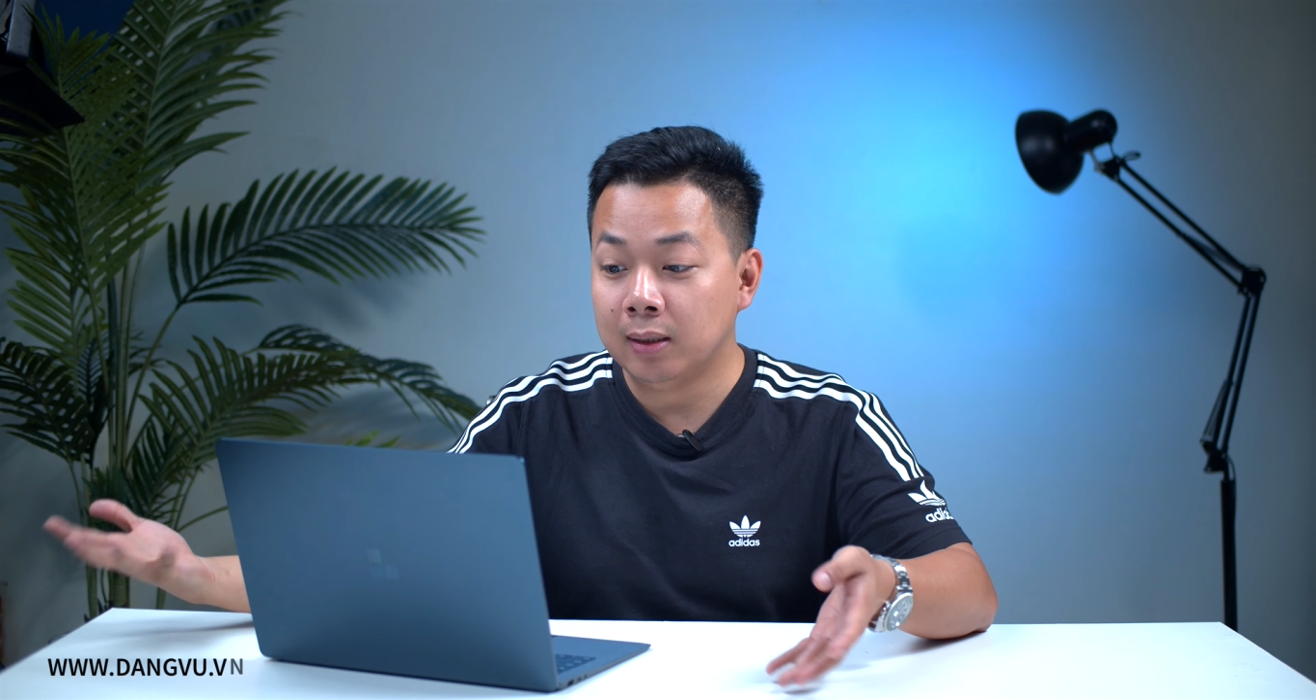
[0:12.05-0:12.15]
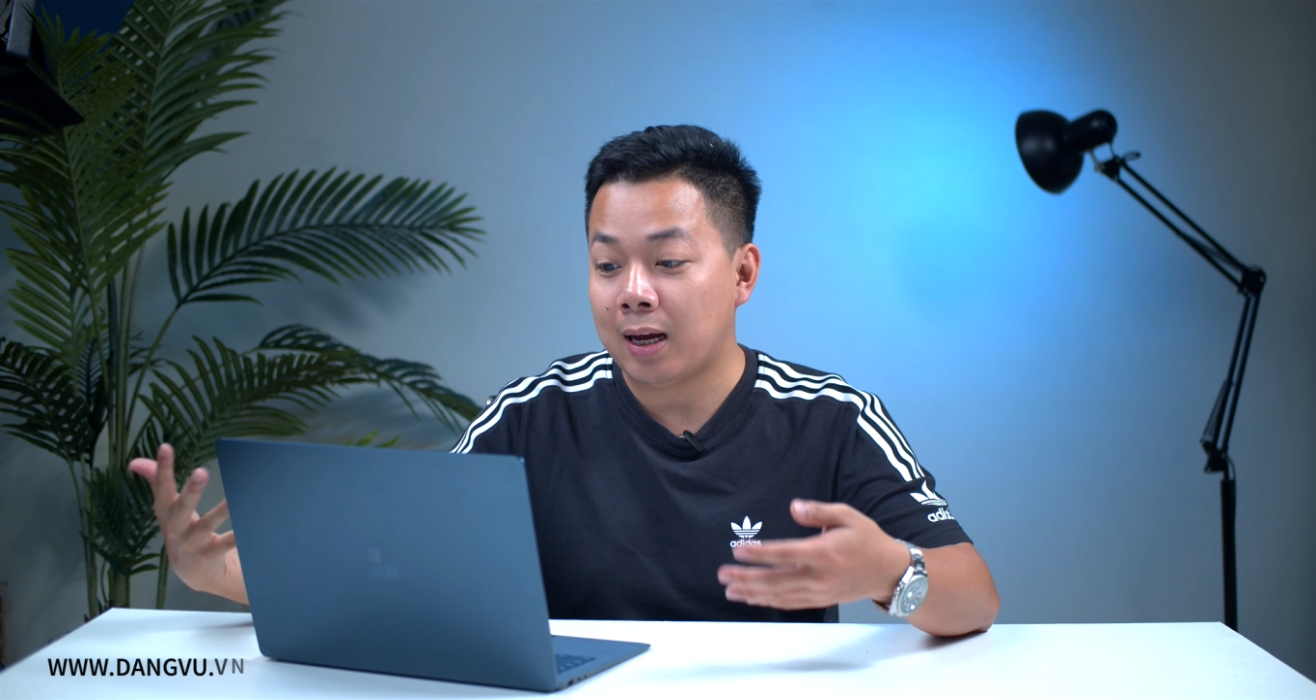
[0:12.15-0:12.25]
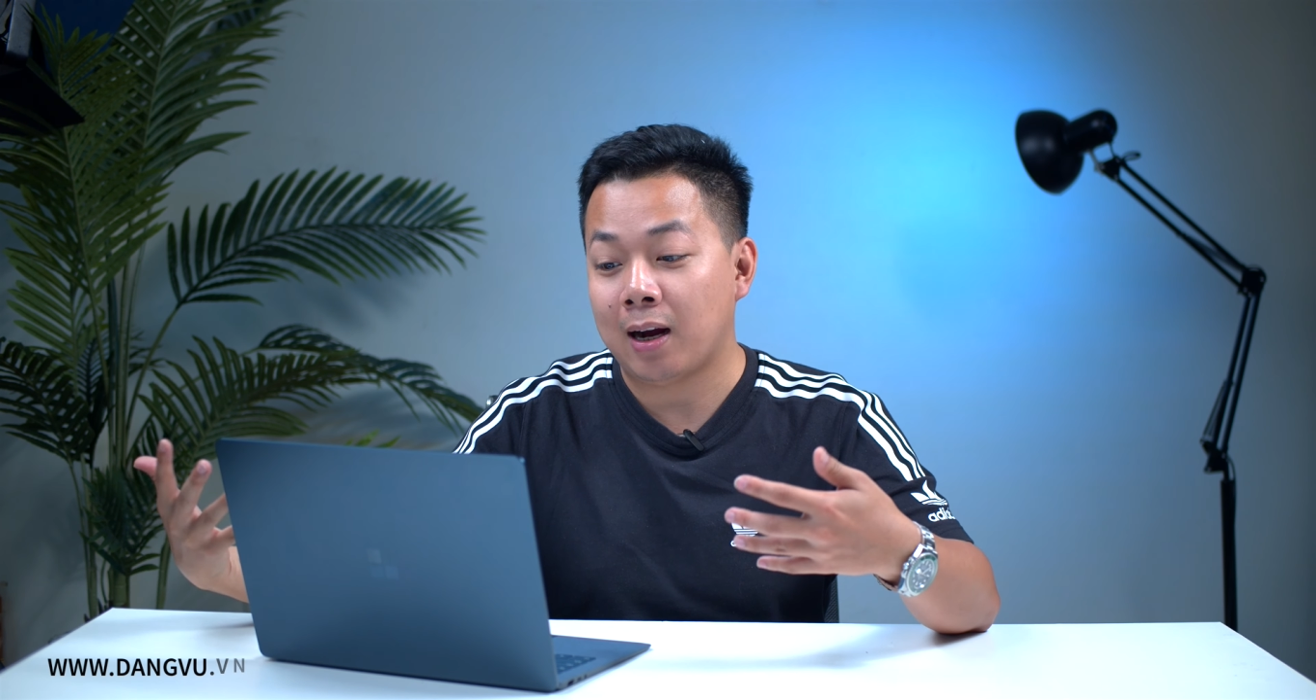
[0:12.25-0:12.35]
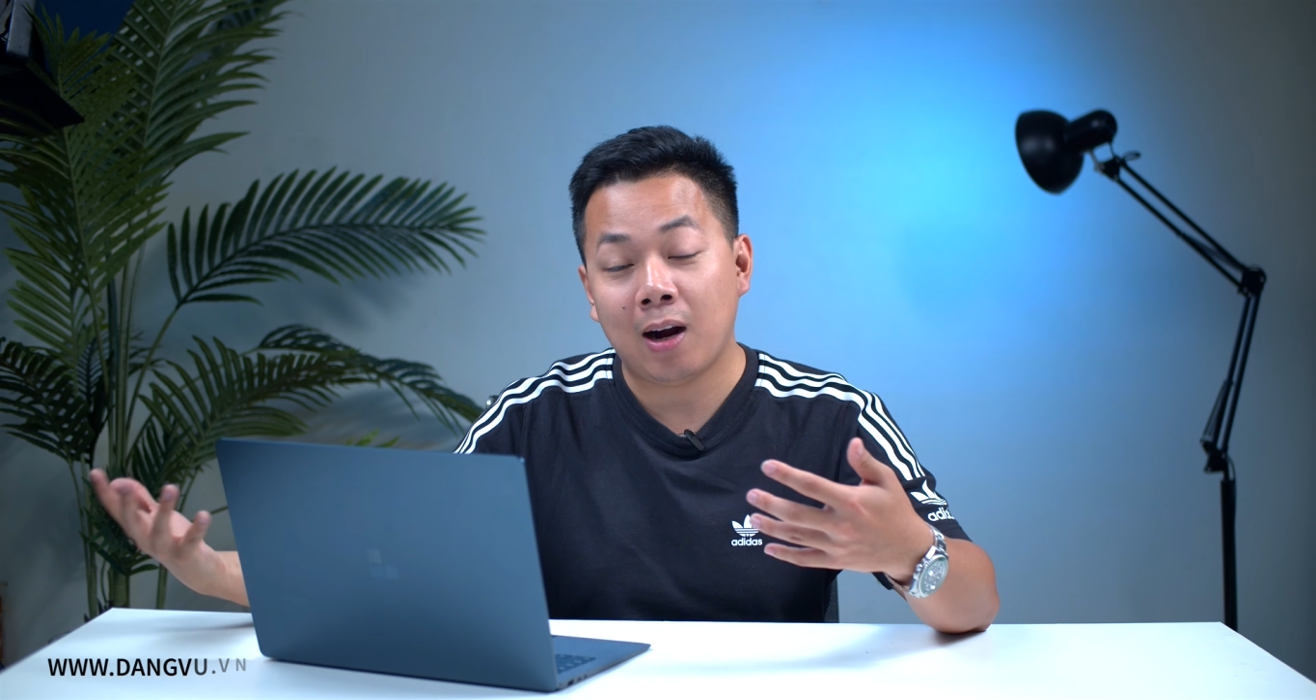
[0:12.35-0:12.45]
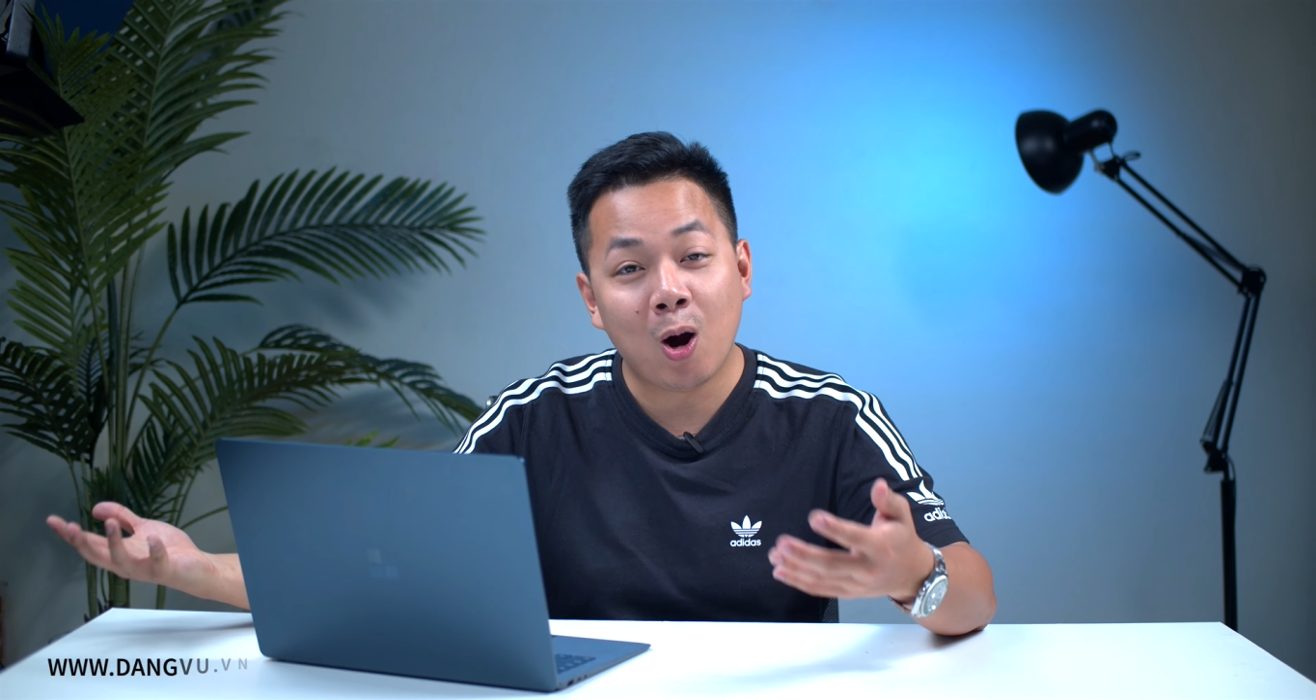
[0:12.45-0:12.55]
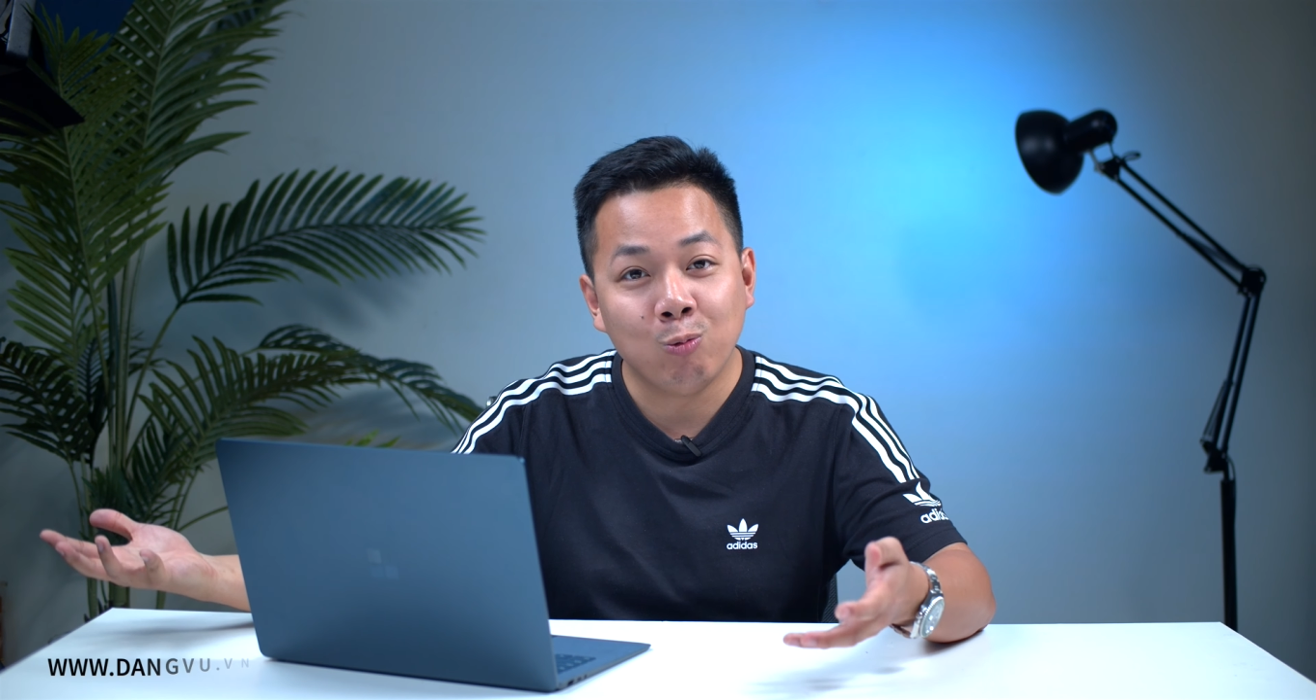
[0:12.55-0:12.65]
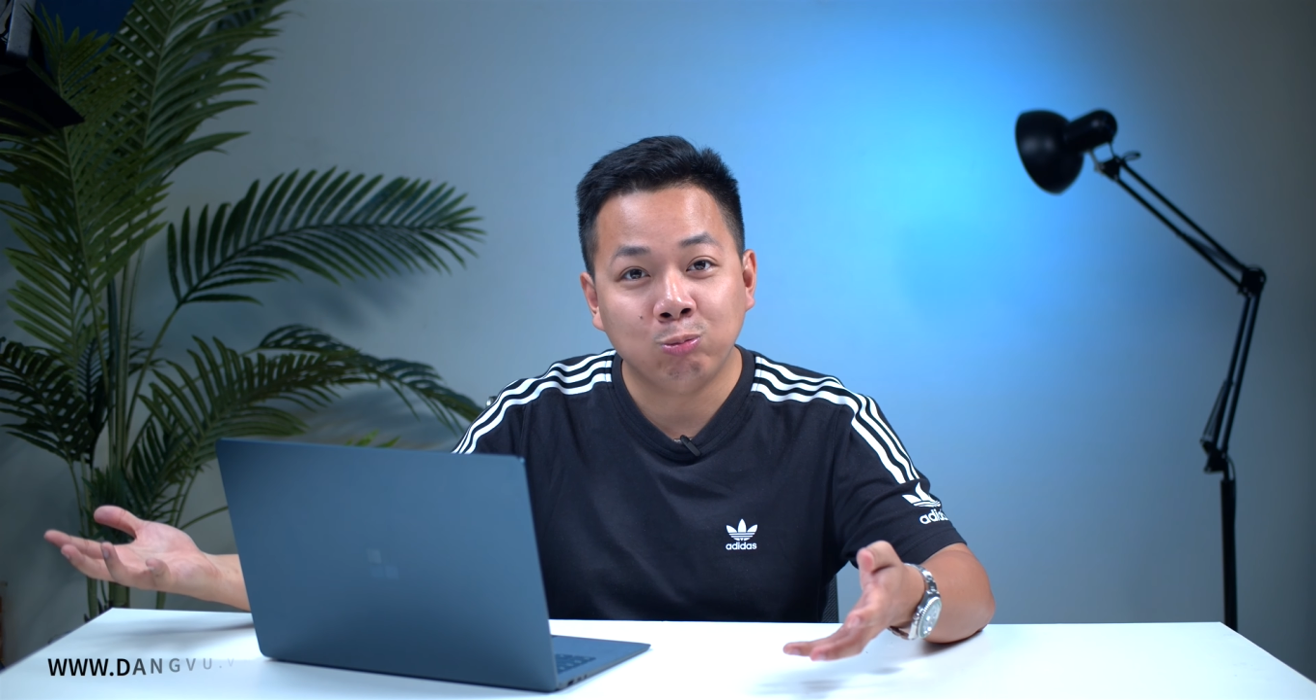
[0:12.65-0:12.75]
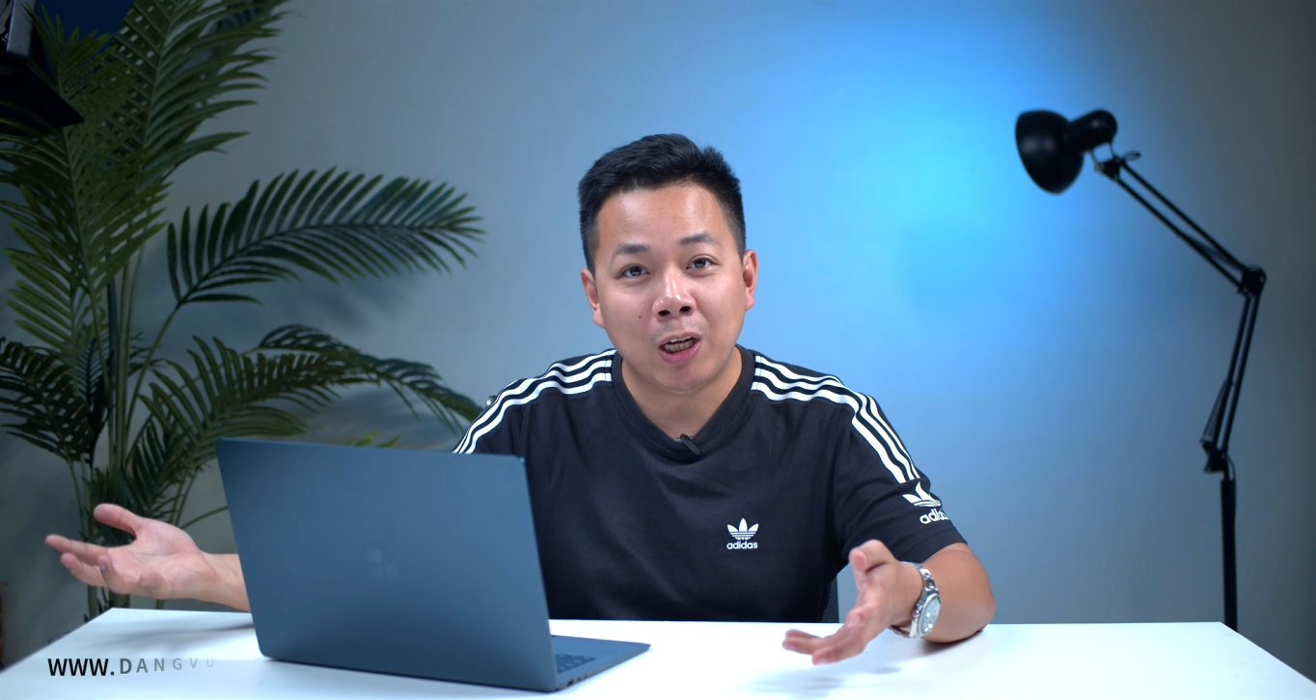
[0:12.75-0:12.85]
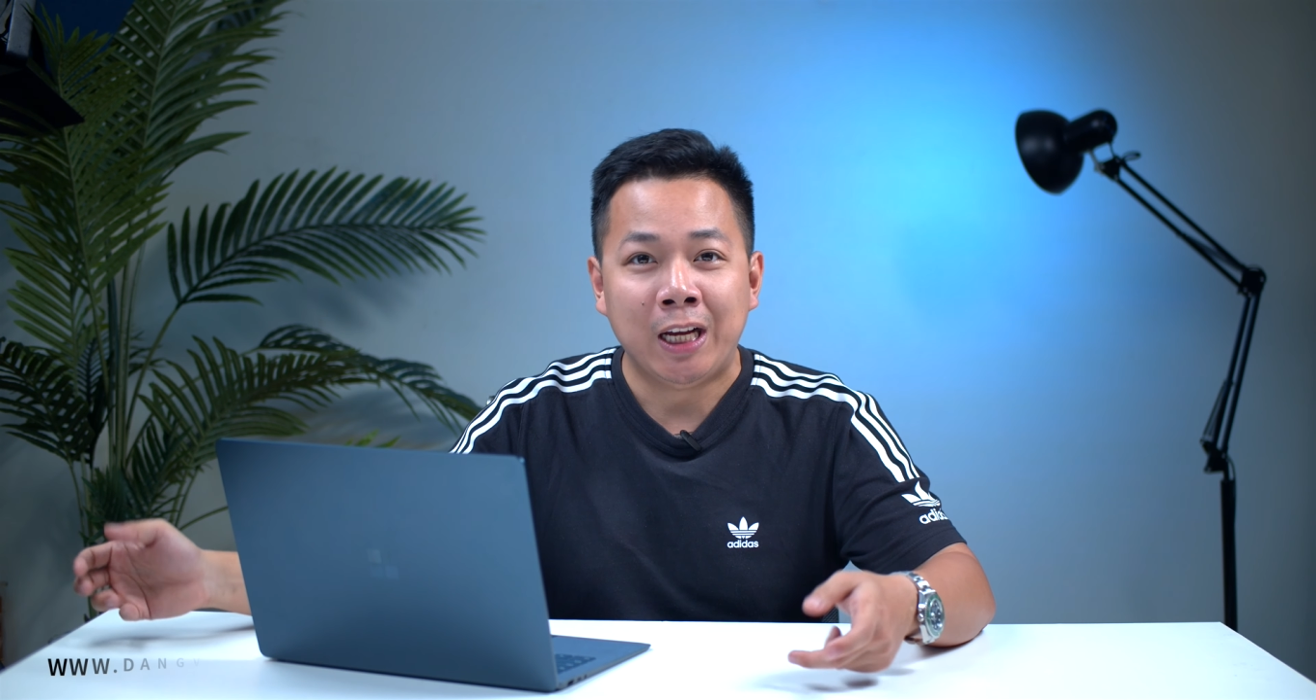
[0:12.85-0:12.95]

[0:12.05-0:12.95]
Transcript: là không